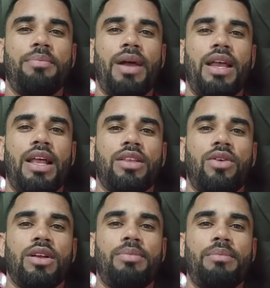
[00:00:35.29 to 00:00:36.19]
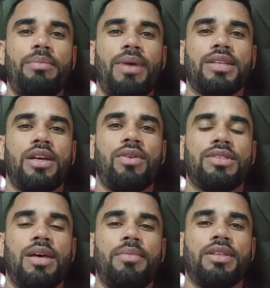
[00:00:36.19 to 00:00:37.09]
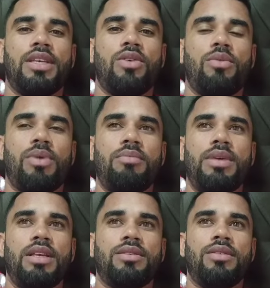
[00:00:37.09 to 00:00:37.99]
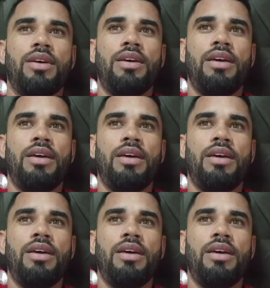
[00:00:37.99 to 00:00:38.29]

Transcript: para a eletrônica, para me passar o orçamento sem compromisso.